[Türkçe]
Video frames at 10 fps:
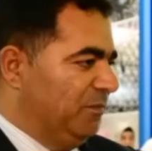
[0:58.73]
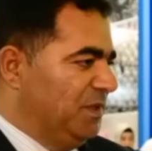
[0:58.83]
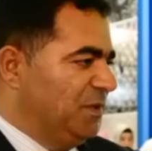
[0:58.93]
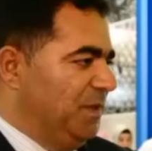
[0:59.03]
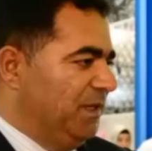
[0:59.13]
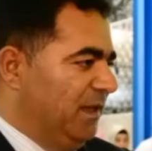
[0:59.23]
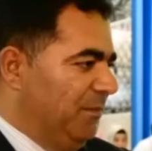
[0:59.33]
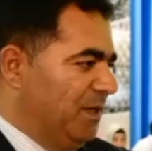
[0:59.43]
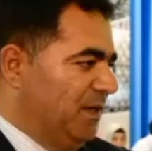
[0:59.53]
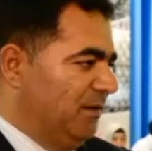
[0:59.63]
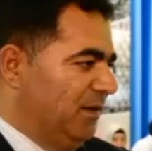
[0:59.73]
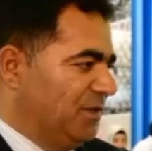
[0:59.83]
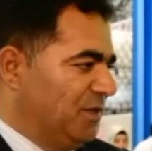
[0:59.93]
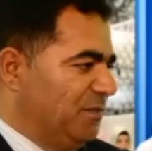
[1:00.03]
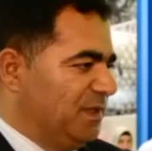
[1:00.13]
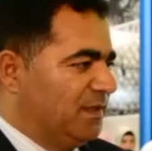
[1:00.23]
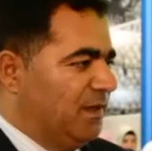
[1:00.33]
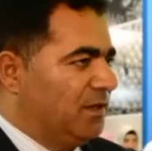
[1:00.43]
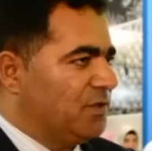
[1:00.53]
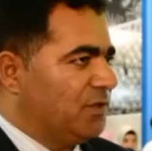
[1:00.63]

yetmiş pik demir ihtiyacını biz